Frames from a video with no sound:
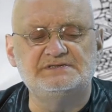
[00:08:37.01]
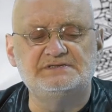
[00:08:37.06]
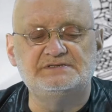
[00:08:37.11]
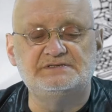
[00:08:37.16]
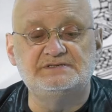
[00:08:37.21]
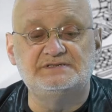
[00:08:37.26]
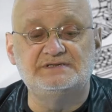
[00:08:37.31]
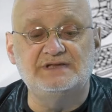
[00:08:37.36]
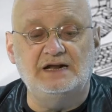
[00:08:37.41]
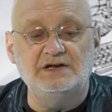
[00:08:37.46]

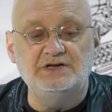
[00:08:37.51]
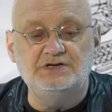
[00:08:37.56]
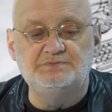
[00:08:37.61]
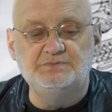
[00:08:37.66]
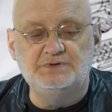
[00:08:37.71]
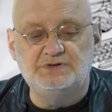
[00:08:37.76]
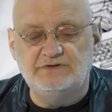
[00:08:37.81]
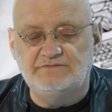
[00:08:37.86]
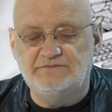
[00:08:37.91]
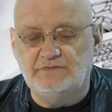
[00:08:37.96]

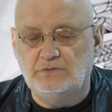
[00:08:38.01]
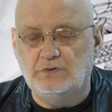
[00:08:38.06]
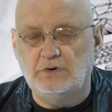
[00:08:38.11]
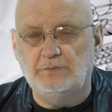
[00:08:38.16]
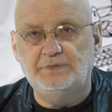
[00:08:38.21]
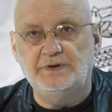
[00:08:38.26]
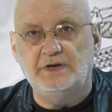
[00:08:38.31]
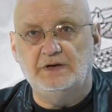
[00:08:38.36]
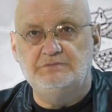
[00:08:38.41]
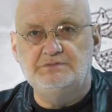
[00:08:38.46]
staliśmy się w
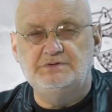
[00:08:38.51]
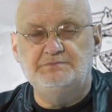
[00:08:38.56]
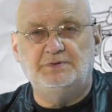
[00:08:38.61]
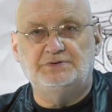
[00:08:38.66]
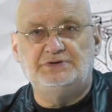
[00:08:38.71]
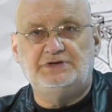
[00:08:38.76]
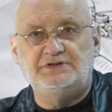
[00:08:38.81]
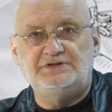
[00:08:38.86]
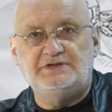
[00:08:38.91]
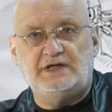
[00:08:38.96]
Europie jakimś
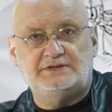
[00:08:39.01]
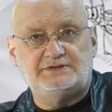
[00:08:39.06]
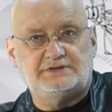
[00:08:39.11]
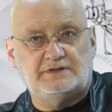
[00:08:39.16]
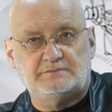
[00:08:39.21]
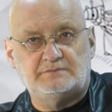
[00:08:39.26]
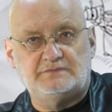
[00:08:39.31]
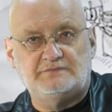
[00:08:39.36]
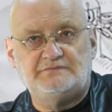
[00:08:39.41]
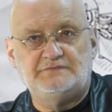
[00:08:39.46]

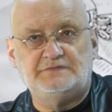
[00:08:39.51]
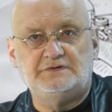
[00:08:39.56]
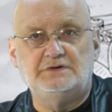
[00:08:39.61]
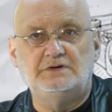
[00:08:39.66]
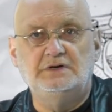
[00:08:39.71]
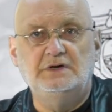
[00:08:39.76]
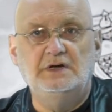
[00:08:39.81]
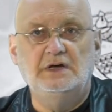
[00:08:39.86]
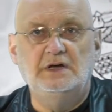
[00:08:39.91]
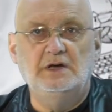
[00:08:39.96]
potentatem w
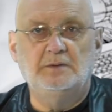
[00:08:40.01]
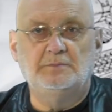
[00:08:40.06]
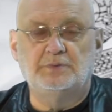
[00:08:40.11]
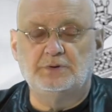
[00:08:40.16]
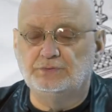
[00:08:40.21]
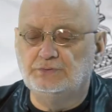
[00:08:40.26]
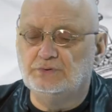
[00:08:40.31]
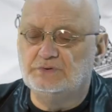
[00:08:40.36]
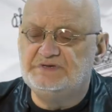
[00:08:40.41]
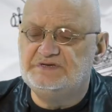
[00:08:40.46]

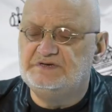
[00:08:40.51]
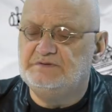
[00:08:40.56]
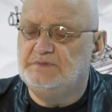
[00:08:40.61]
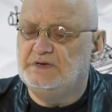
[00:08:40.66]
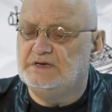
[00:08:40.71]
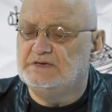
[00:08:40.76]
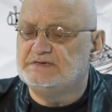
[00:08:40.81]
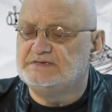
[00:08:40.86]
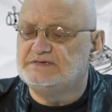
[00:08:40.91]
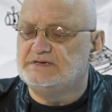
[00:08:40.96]
produkcji
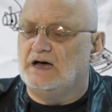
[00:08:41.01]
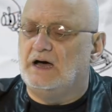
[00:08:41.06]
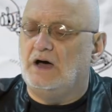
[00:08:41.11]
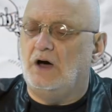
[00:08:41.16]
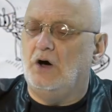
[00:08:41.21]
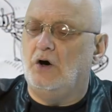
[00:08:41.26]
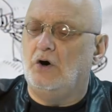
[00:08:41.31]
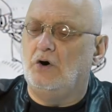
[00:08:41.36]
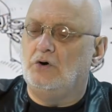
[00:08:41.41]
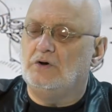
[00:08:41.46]
mięsa
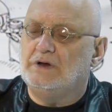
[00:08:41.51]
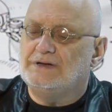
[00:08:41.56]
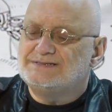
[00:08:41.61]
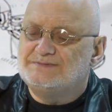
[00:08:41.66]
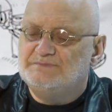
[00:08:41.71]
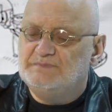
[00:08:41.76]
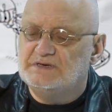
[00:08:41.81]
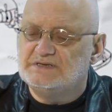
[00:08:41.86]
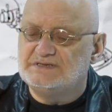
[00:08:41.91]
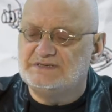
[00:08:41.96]

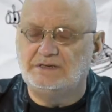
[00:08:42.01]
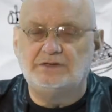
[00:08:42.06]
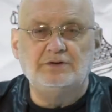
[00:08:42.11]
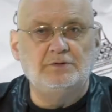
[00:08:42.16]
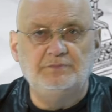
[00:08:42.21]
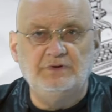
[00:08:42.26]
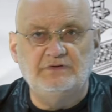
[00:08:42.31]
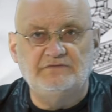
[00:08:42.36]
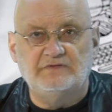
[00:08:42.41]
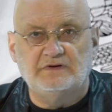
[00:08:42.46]
oraz mięsa
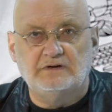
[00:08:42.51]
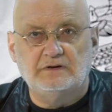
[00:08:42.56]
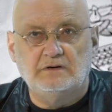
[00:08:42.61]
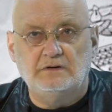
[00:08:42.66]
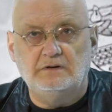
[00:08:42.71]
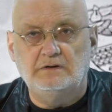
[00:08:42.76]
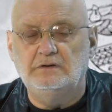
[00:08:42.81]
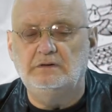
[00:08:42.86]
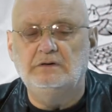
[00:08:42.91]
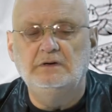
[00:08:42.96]

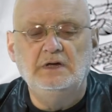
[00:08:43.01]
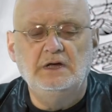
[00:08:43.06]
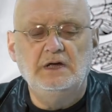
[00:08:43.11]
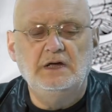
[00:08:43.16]
drobiowego.